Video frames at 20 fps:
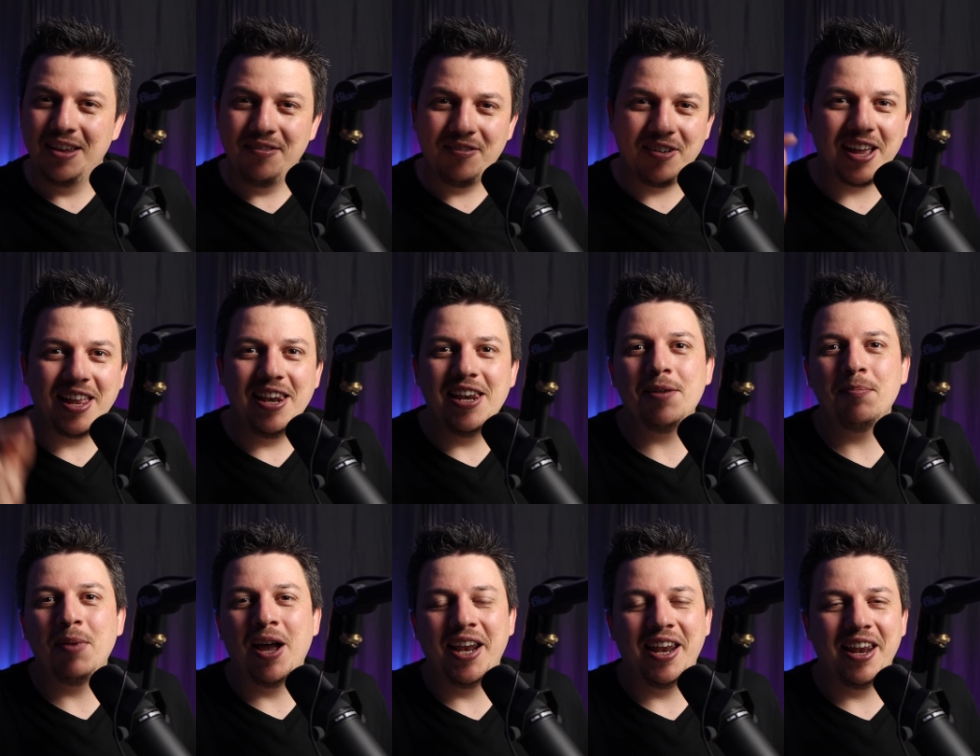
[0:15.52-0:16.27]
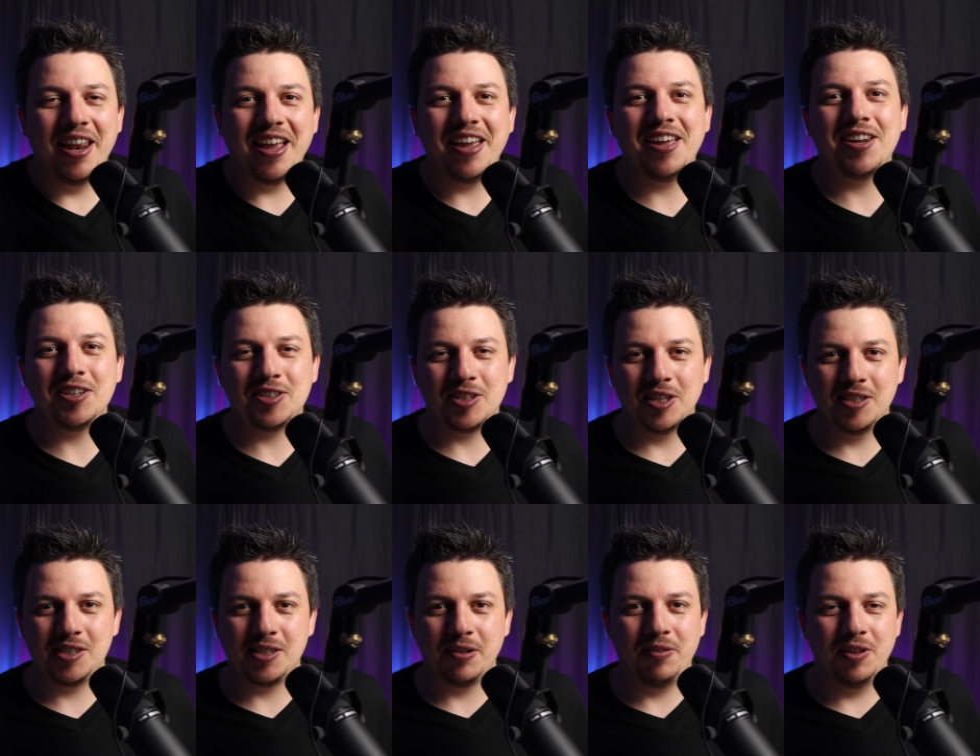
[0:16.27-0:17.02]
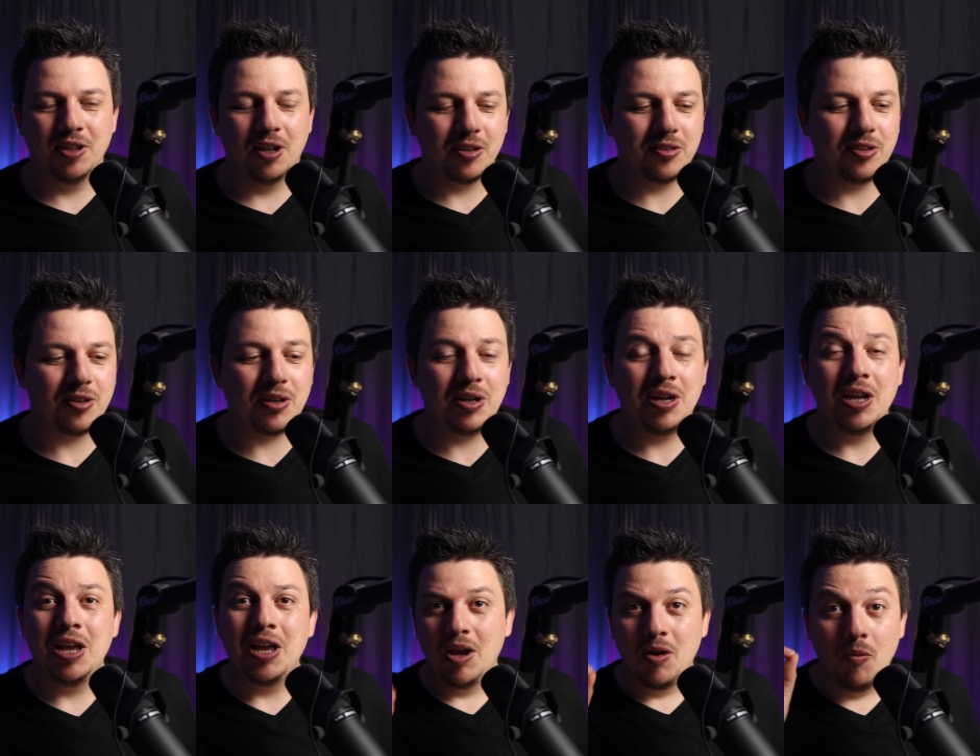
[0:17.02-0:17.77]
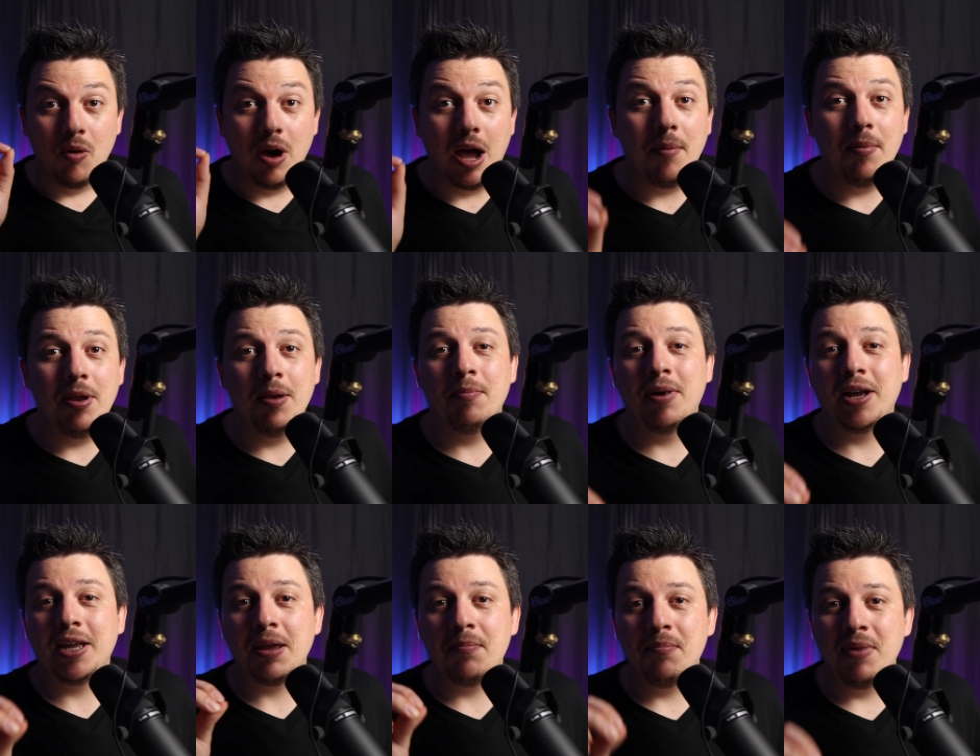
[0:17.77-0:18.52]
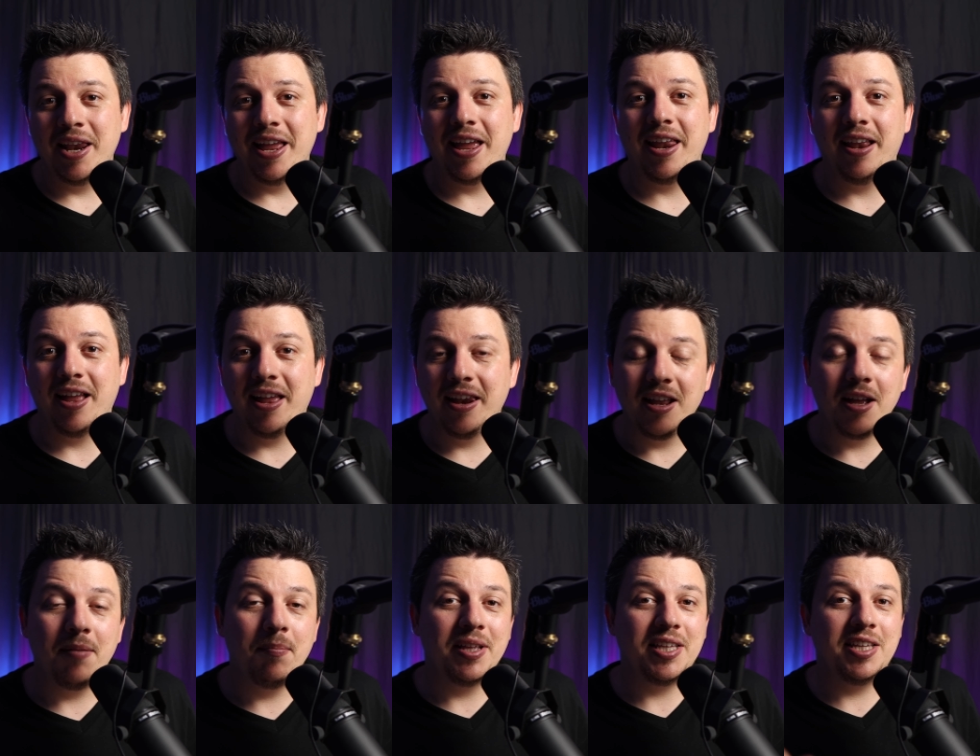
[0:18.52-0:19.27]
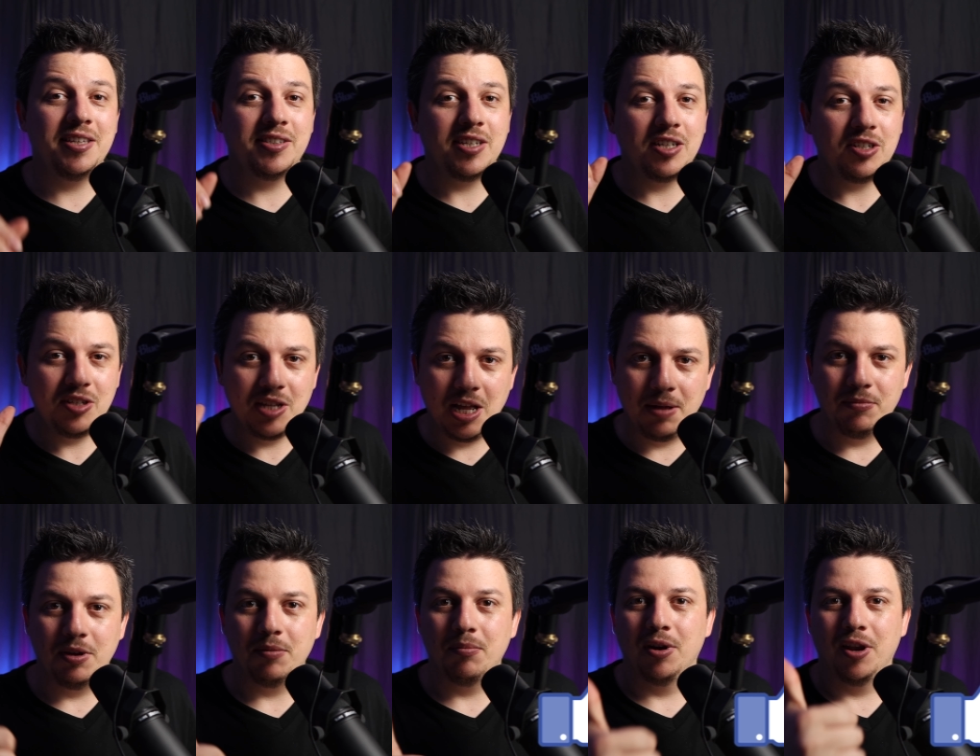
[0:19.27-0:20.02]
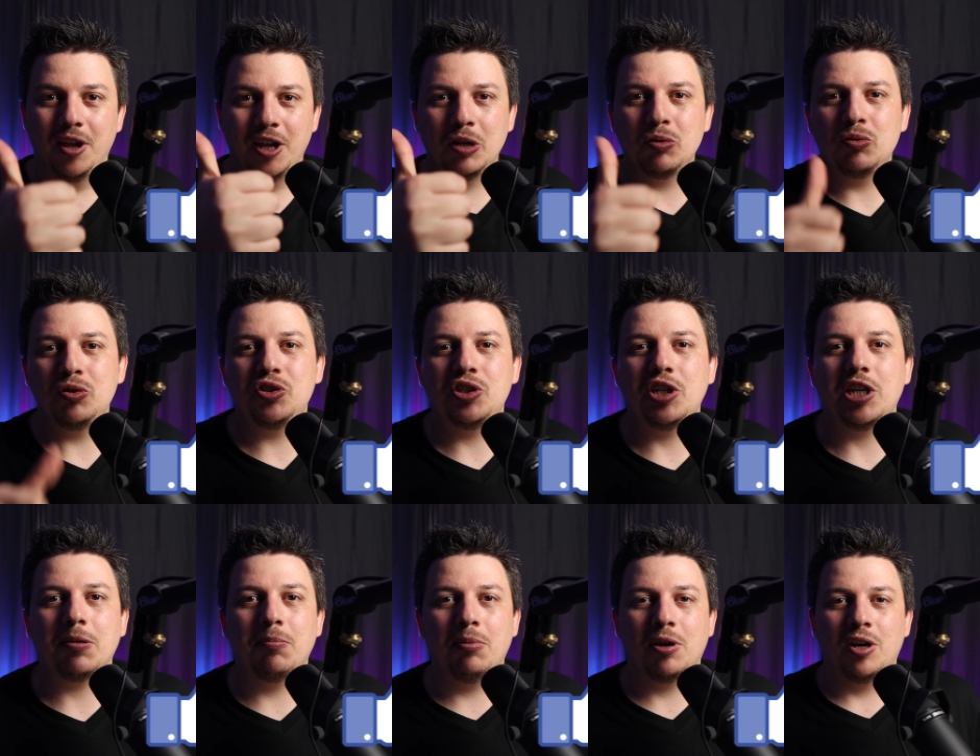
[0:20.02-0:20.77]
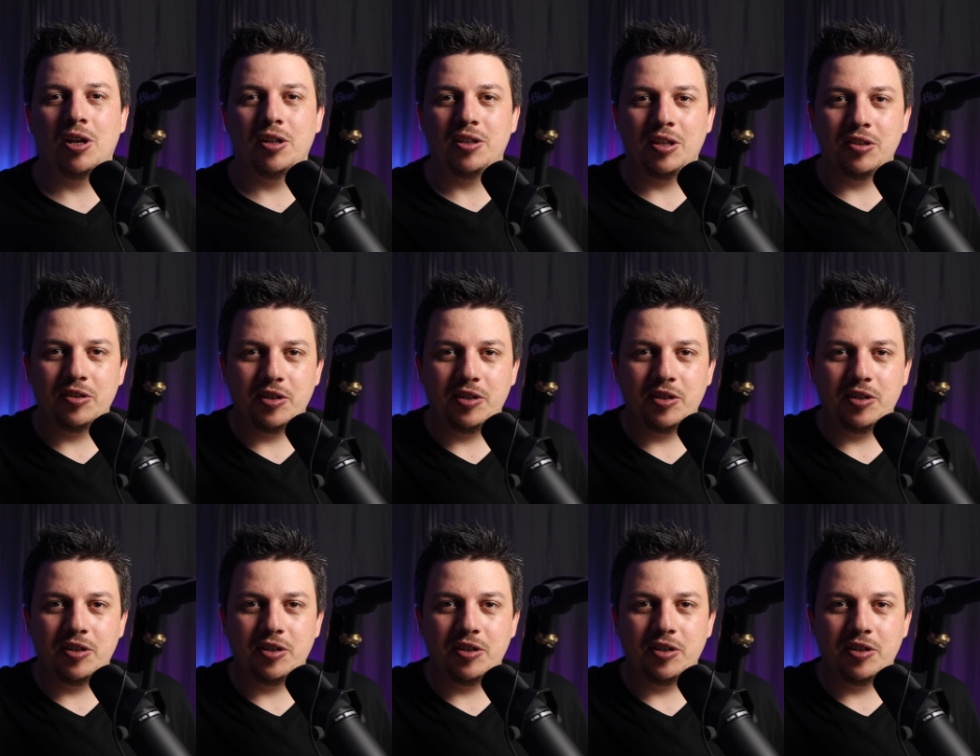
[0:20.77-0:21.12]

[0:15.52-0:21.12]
فخليك معي للآخر عشان تستفيد أكتر وقبل ما أكمل هاي الحلقة ما تنساش تدعمني باللايك وتشترك بقناة عن